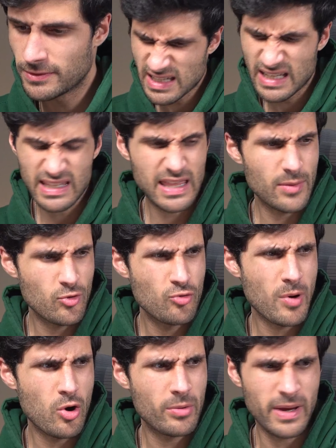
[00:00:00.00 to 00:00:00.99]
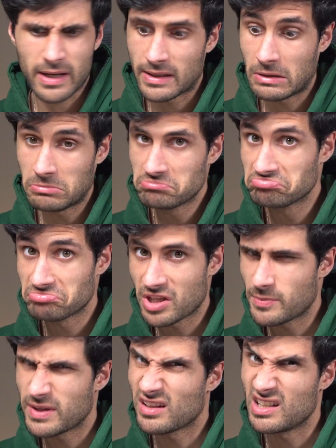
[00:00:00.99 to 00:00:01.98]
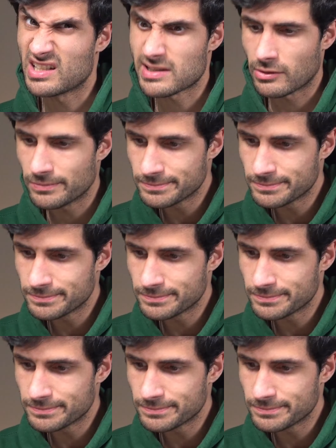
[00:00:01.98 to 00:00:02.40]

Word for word: Se calhar até dá para um power bank, não? depende da ligação.